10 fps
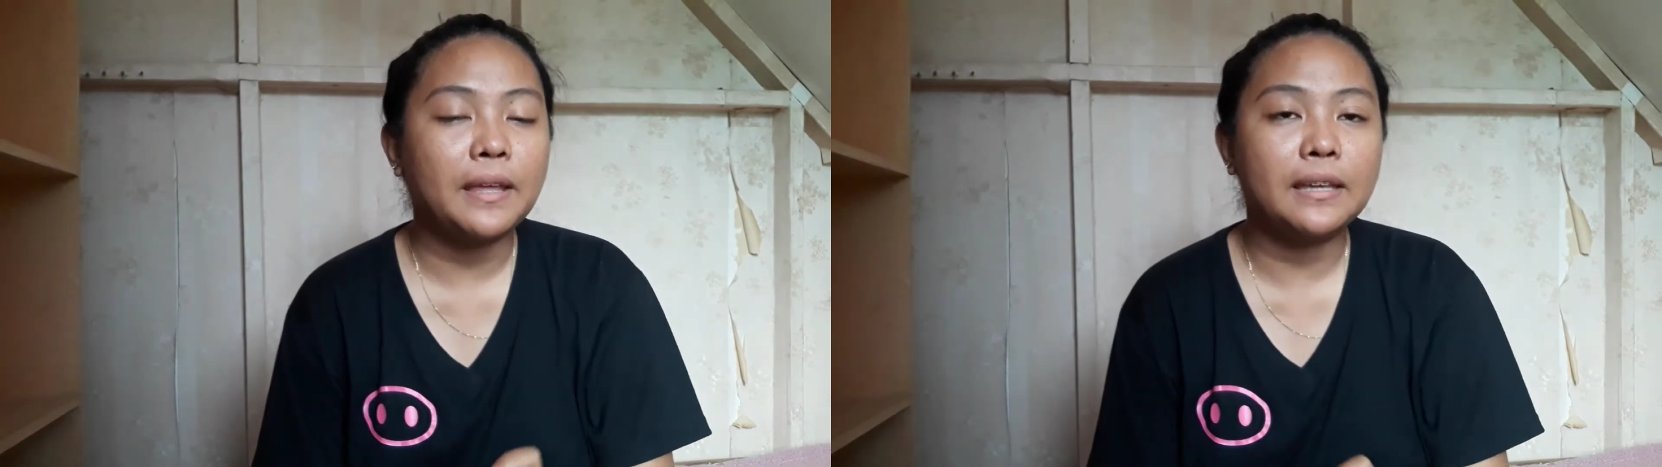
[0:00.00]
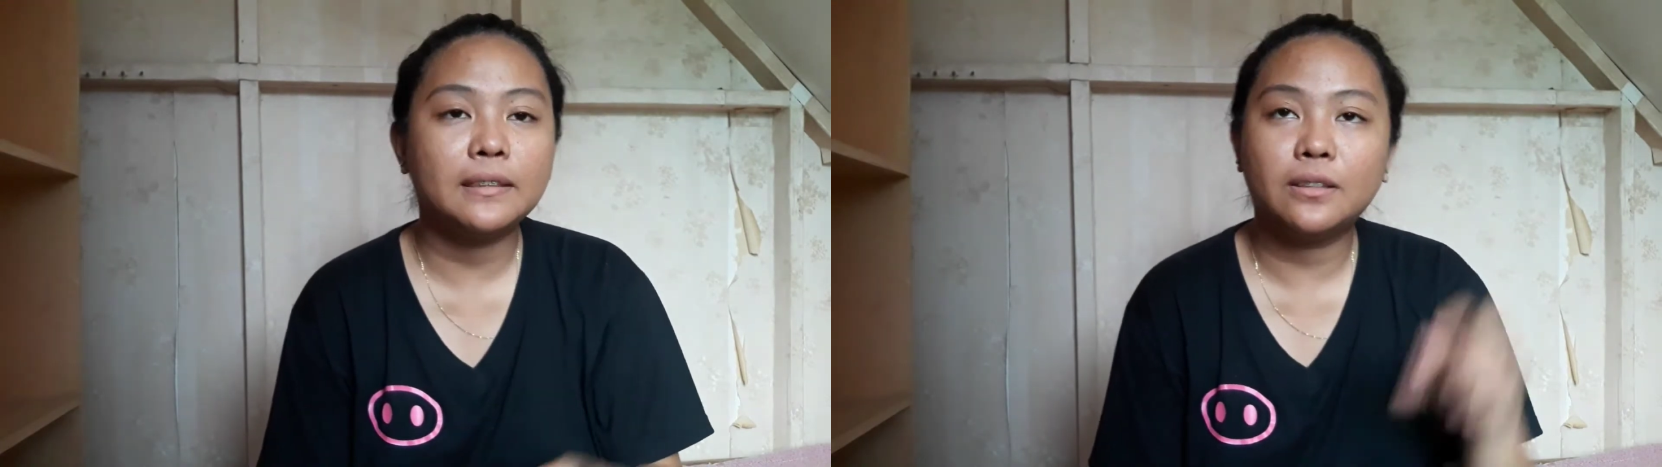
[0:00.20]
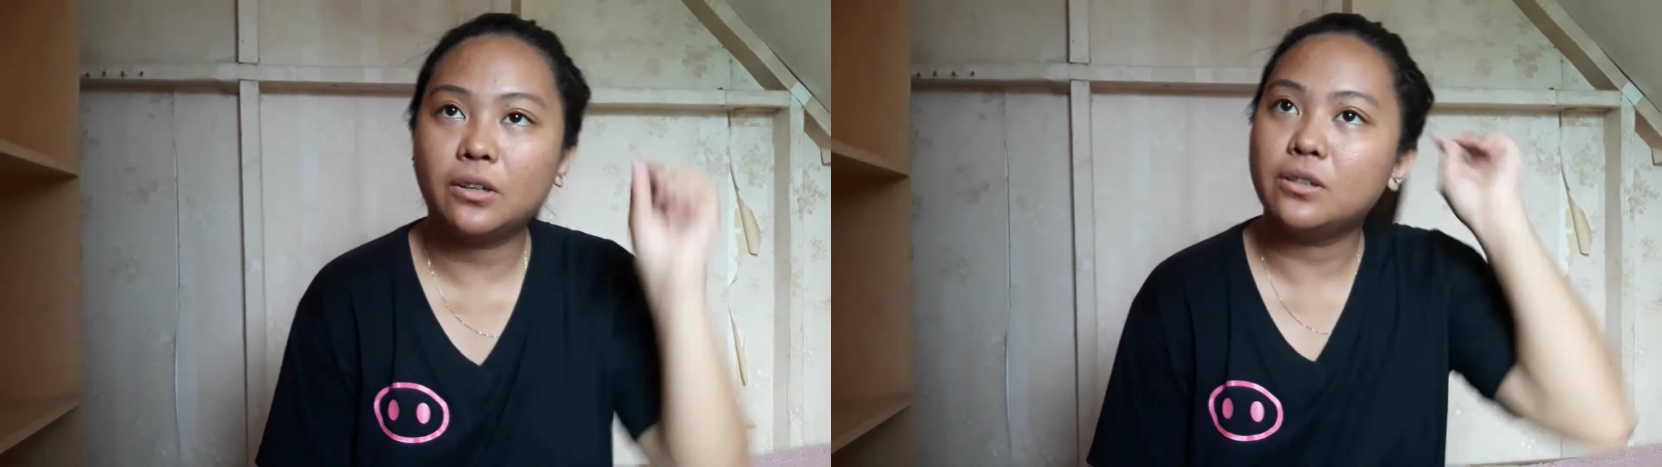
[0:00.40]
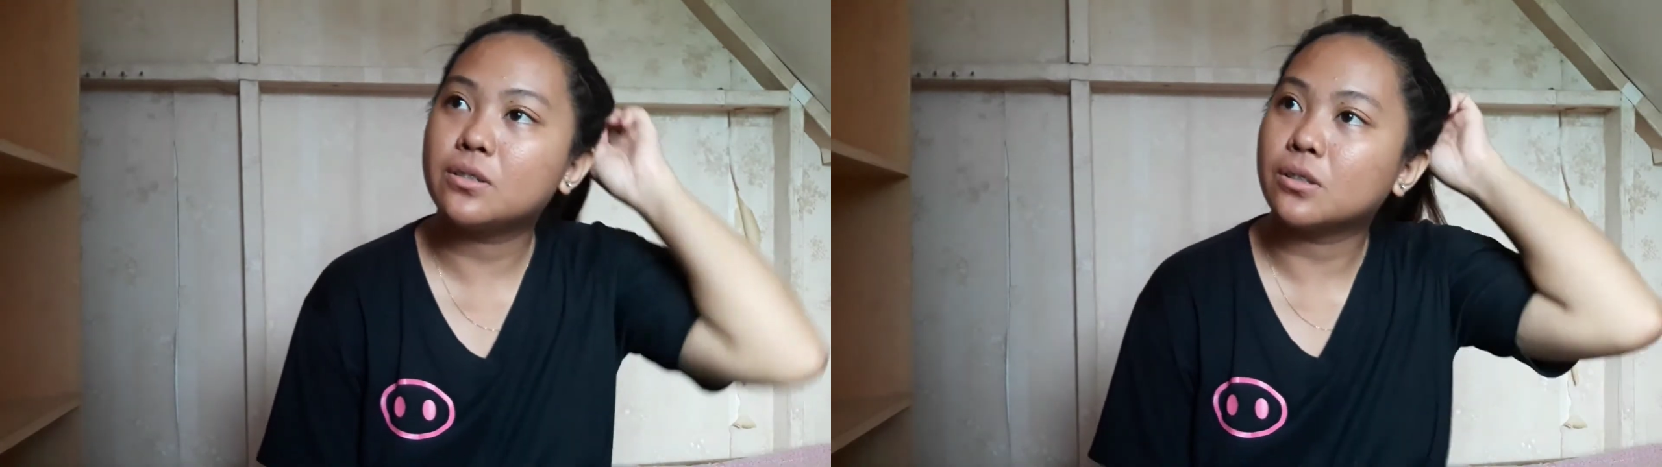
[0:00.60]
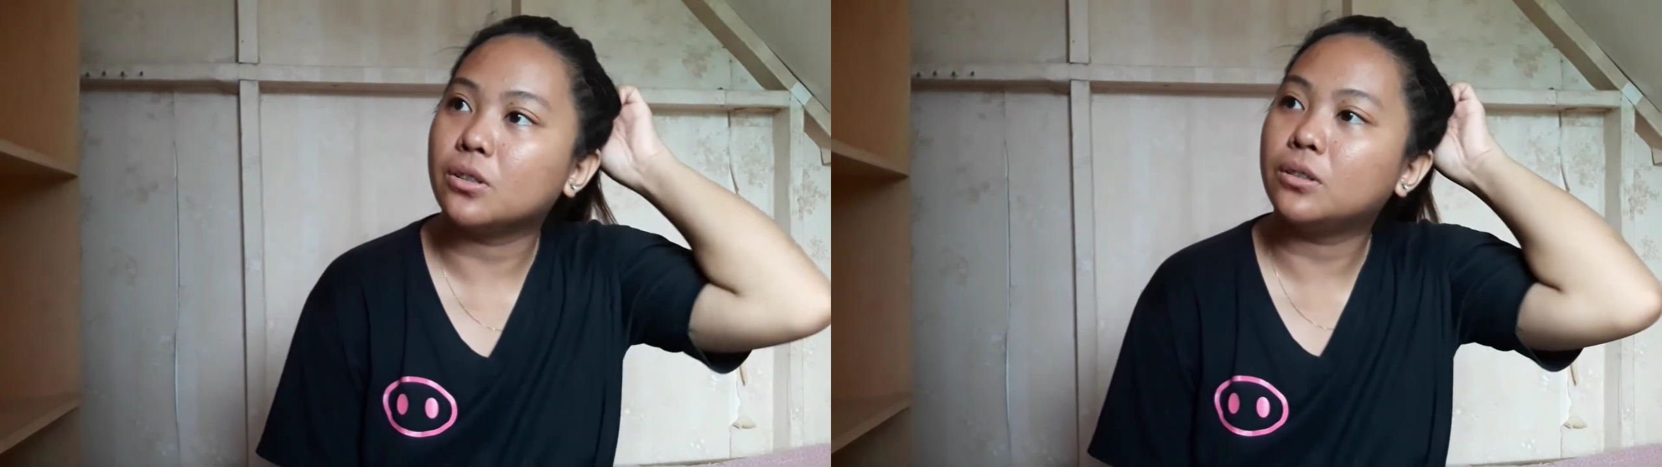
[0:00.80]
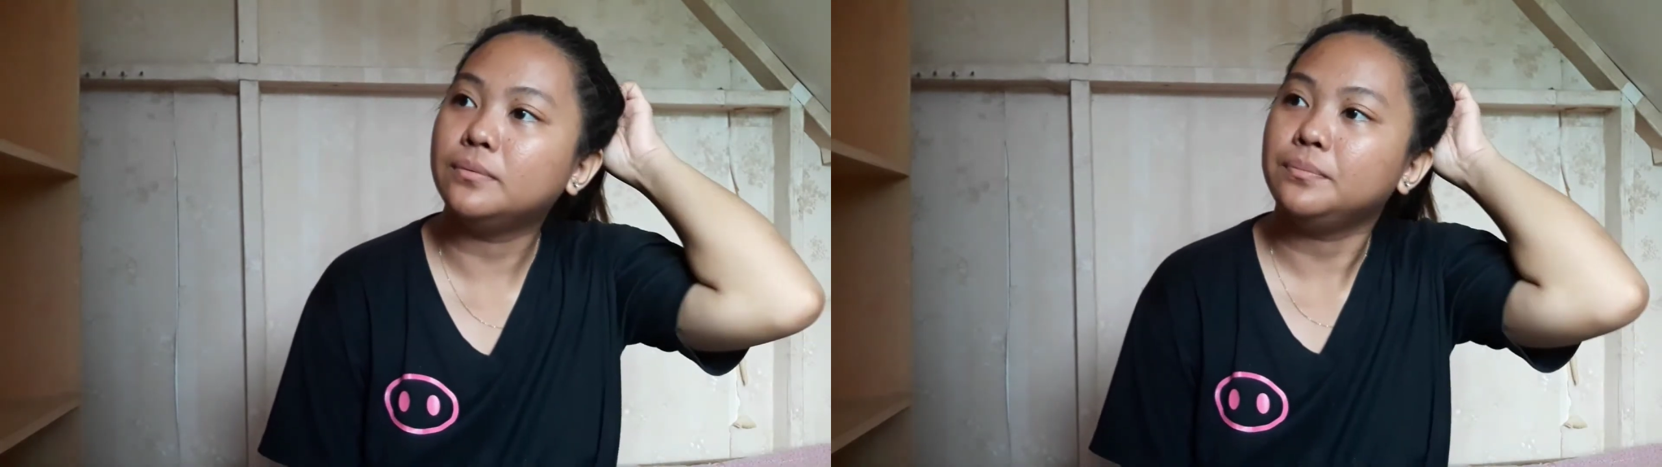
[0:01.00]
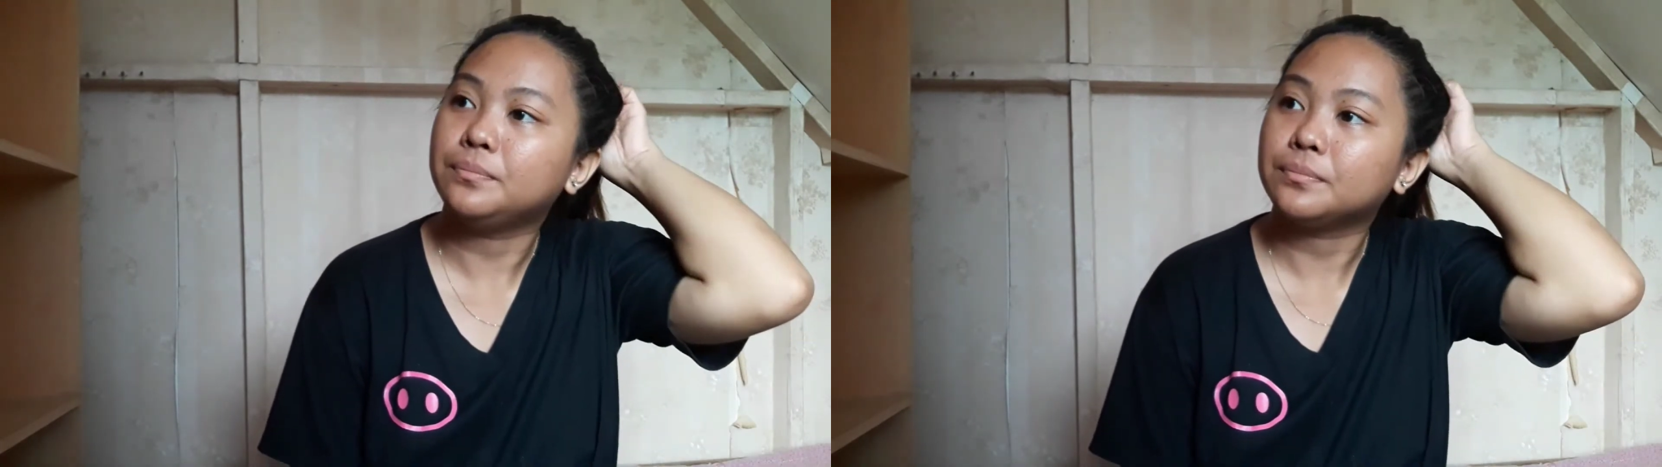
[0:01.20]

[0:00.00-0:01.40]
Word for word: And also,